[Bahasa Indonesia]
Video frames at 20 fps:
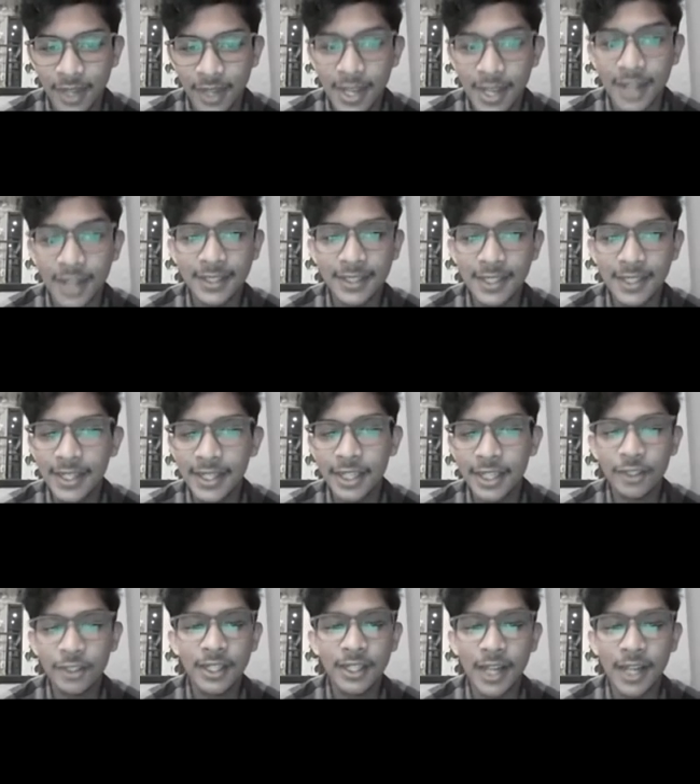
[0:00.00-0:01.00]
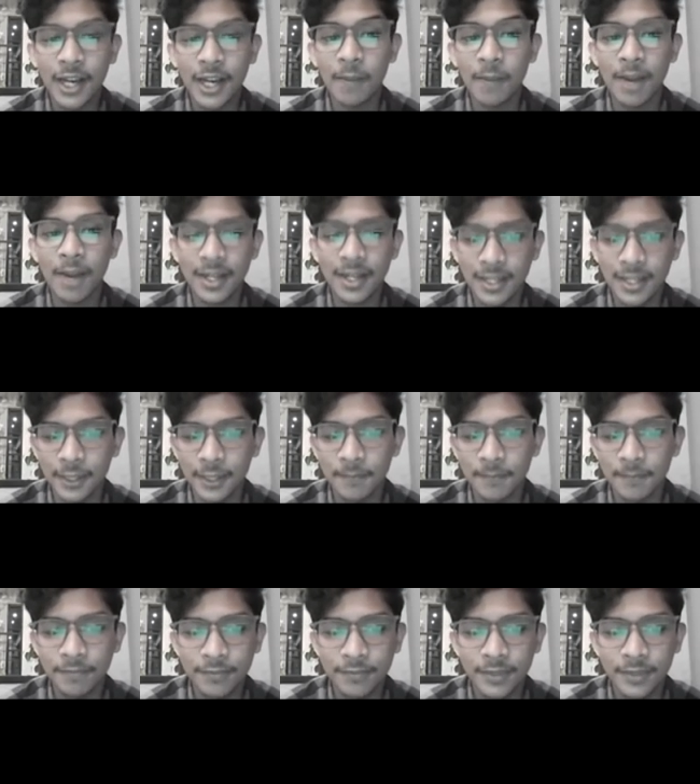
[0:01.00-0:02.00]
Yang ketiga itu adalah kemangi.
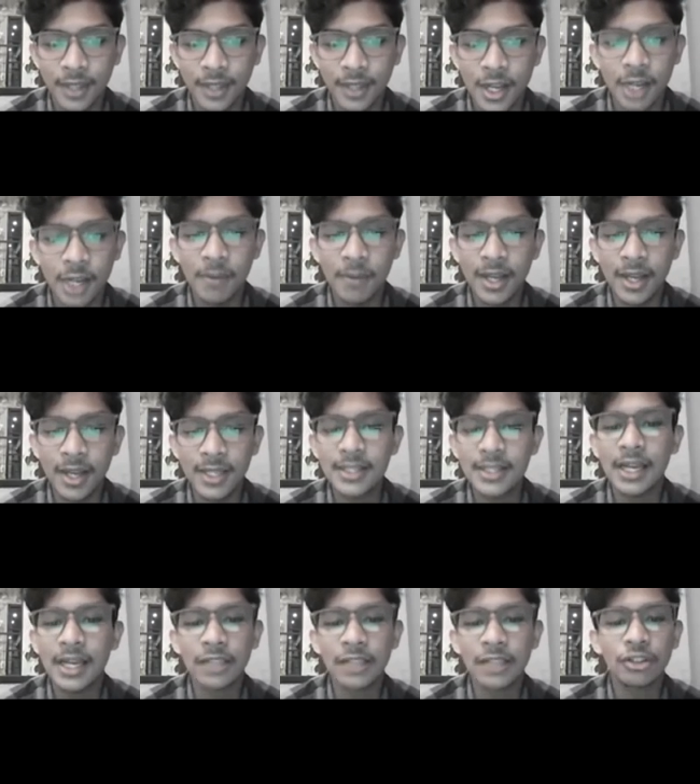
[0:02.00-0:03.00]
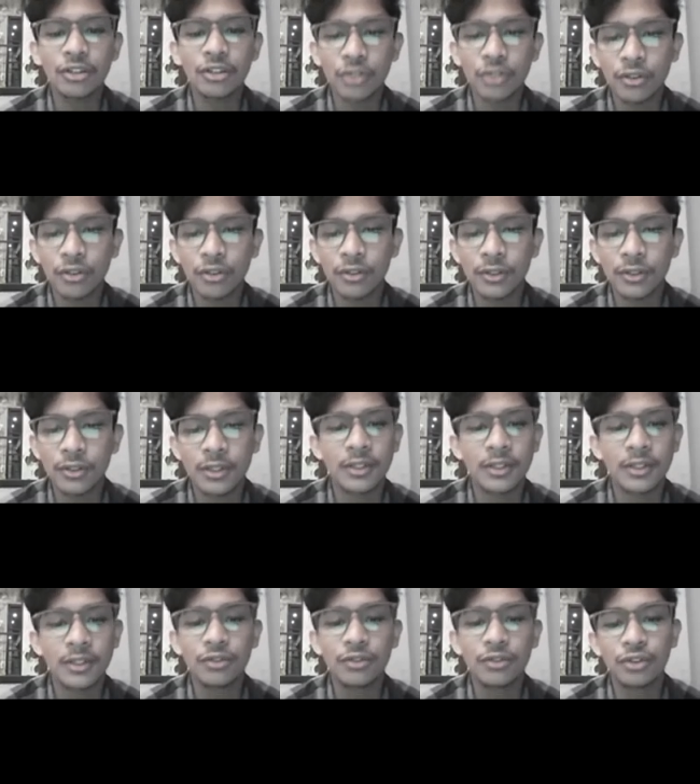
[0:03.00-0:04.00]
Kemangi sangat cocok e,
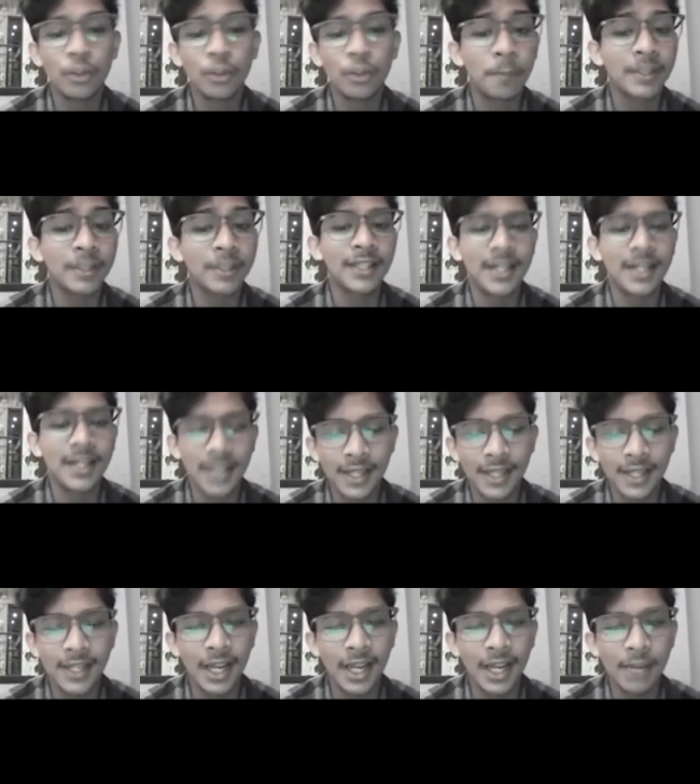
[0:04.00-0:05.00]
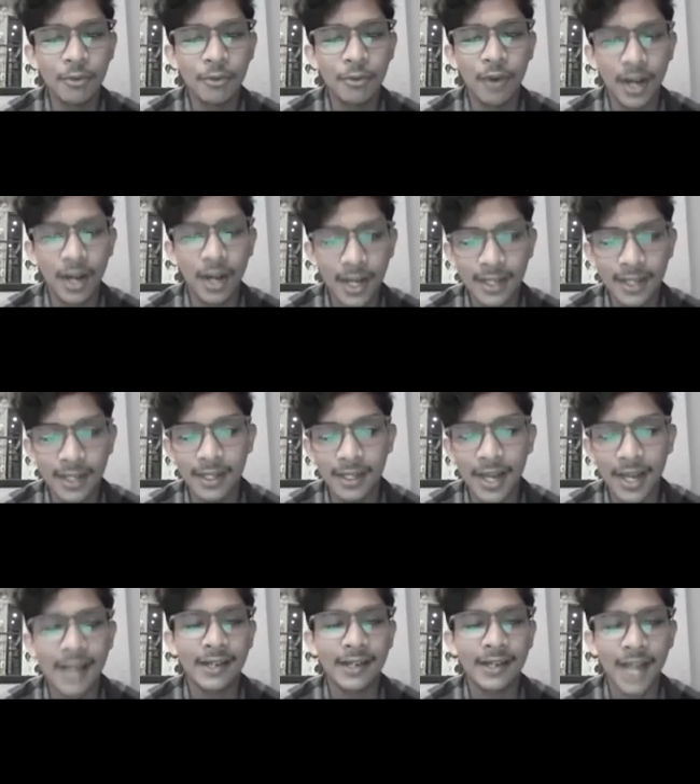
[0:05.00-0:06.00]
untuk pertanian dalam ruangan
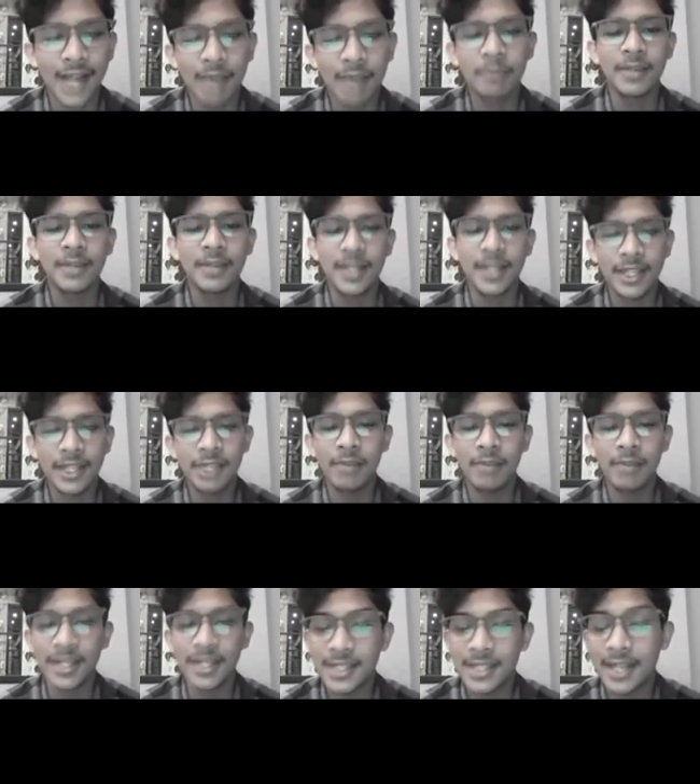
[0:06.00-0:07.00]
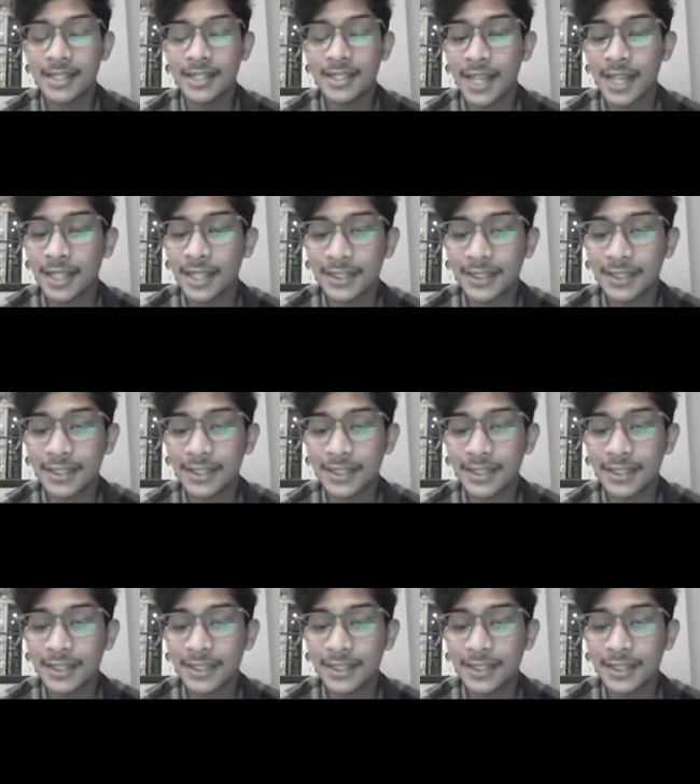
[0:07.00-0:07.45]
karena memiliki dimensi yang sangat